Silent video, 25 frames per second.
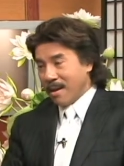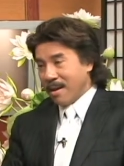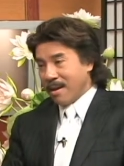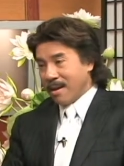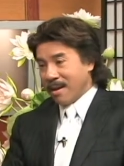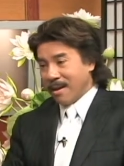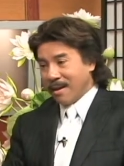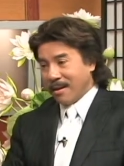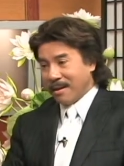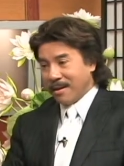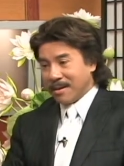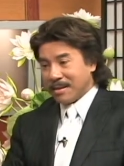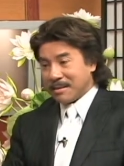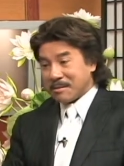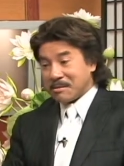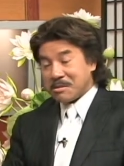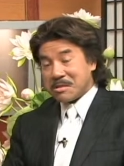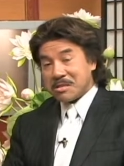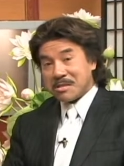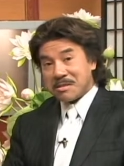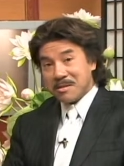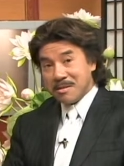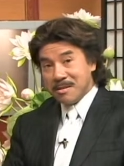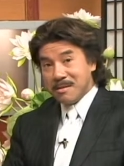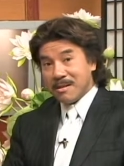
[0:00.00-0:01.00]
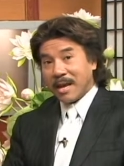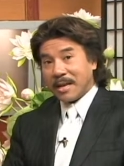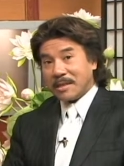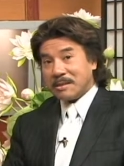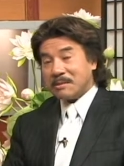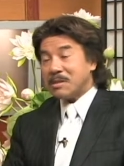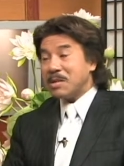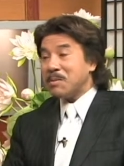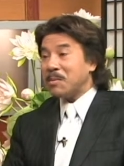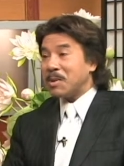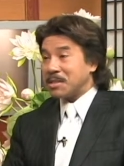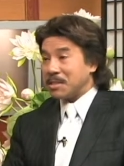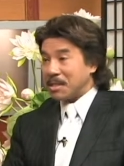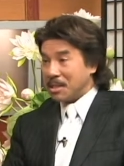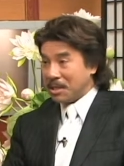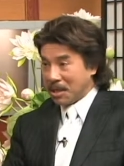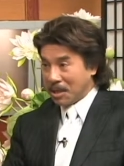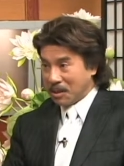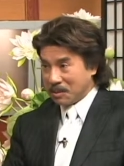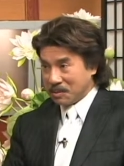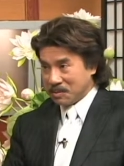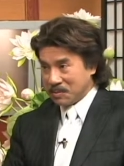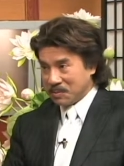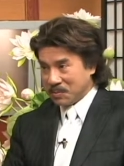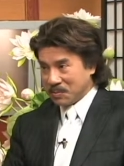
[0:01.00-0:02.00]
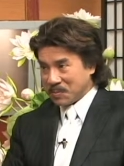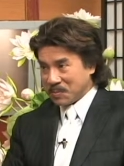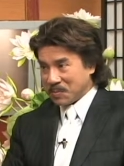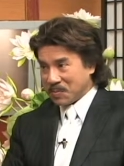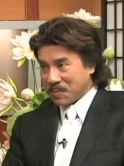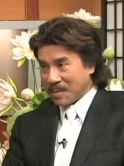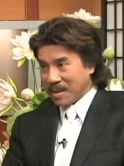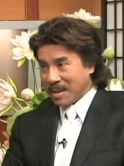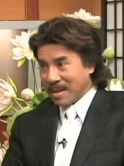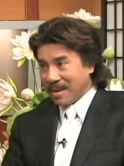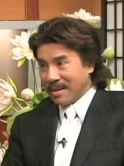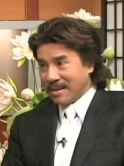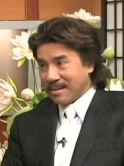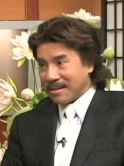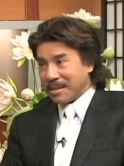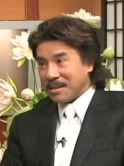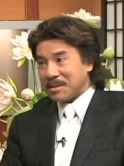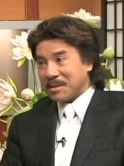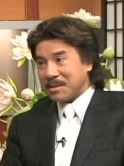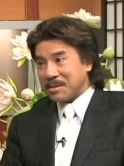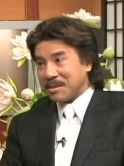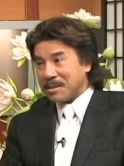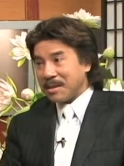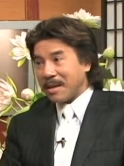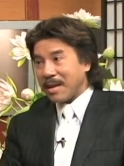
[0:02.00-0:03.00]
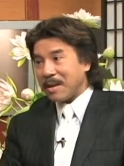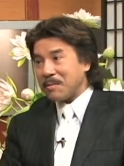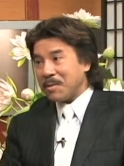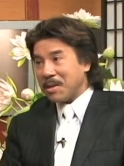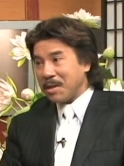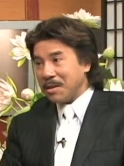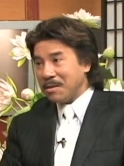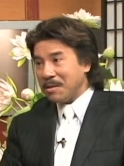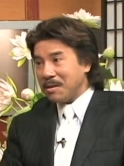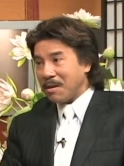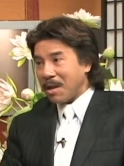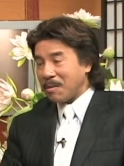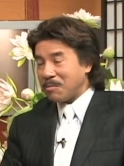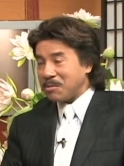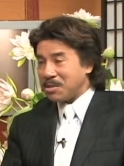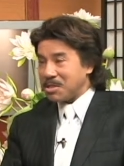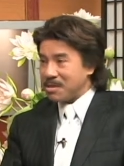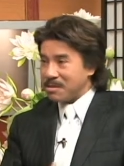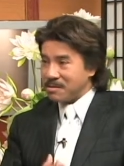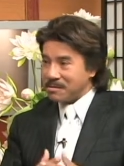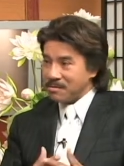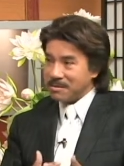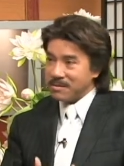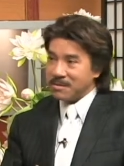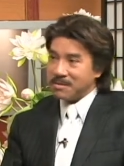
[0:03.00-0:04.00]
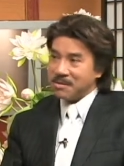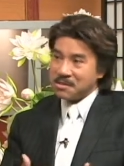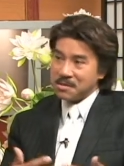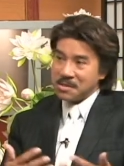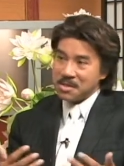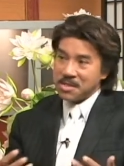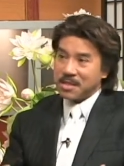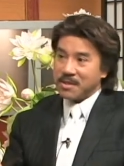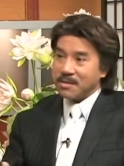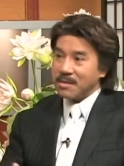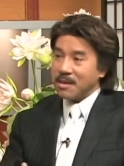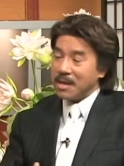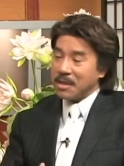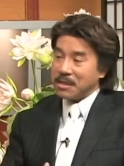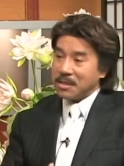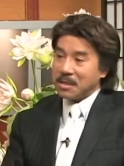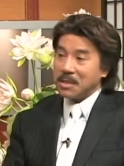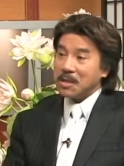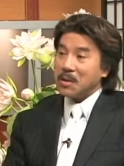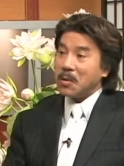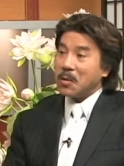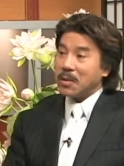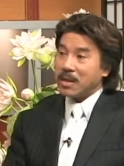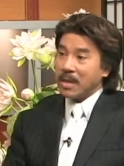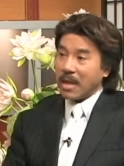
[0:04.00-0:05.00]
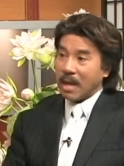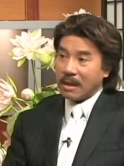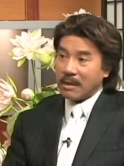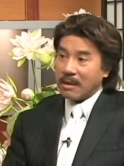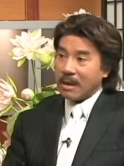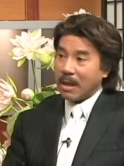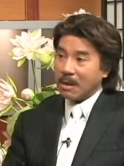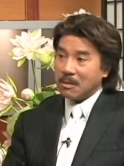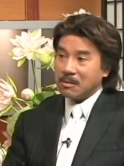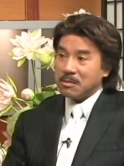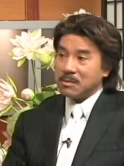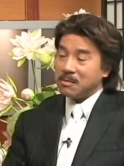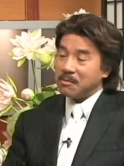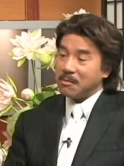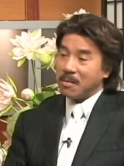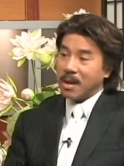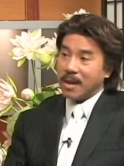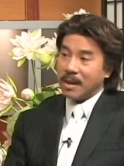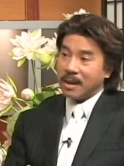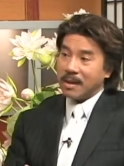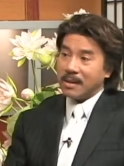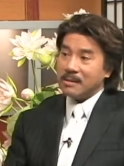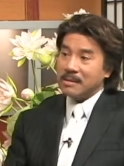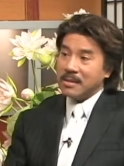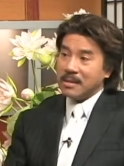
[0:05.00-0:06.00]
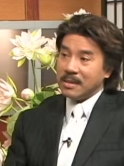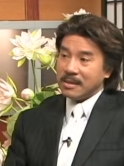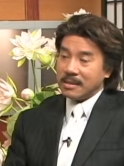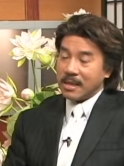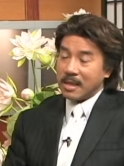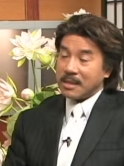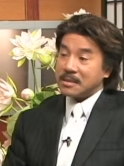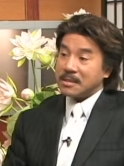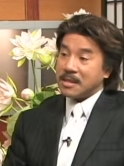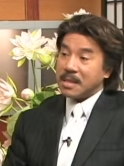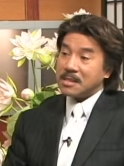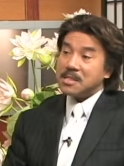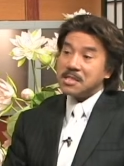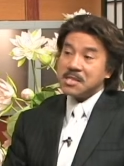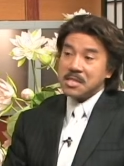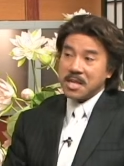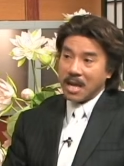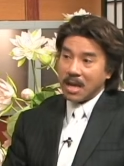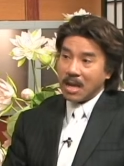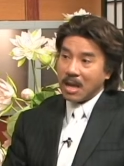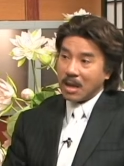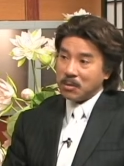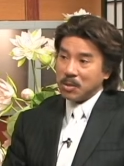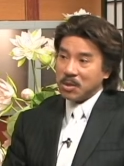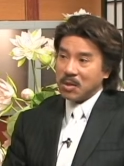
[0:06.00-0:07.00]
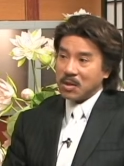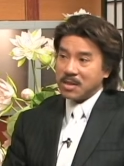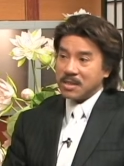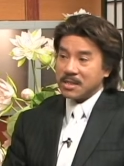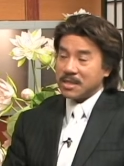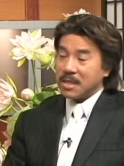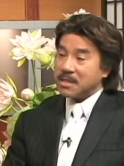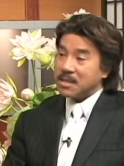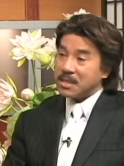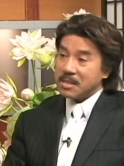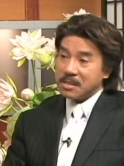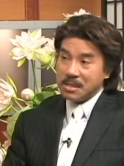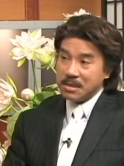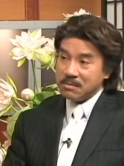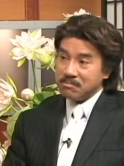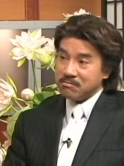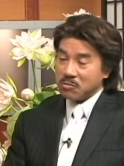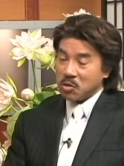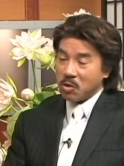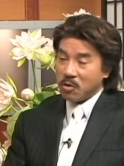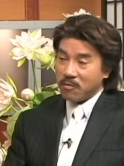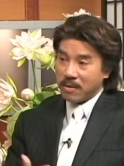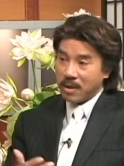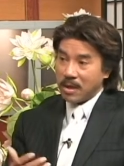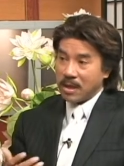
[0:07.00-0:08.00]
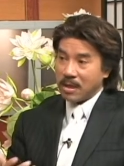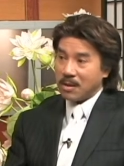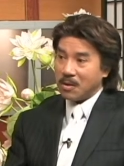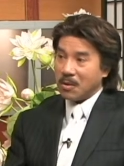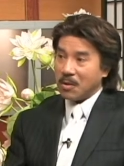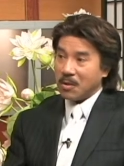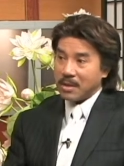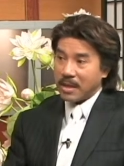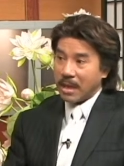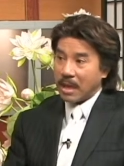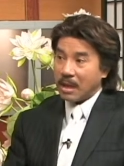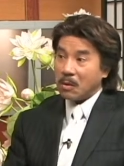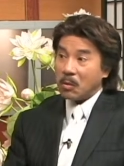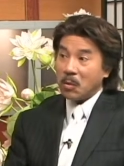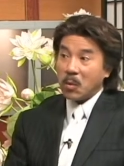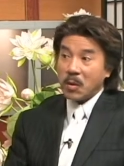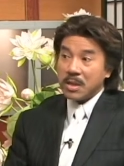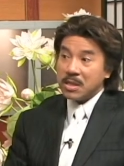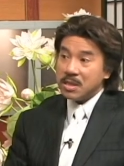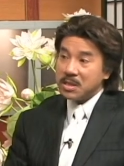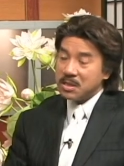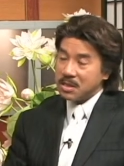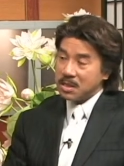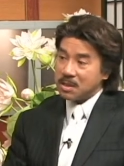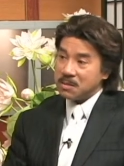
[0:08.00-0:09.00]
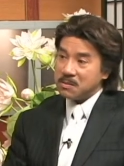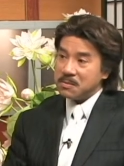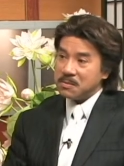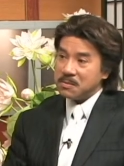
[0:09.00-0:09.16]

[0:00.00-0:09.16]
à, xứ lạnh nhưng mà tình nồng tình nồng thì thường thường em đến đó em trình diễn đó là những cái loại nhạc nào mà khán khán thính giả ở bên đó người ta thích nhất có phải là loại nhạc quê hương không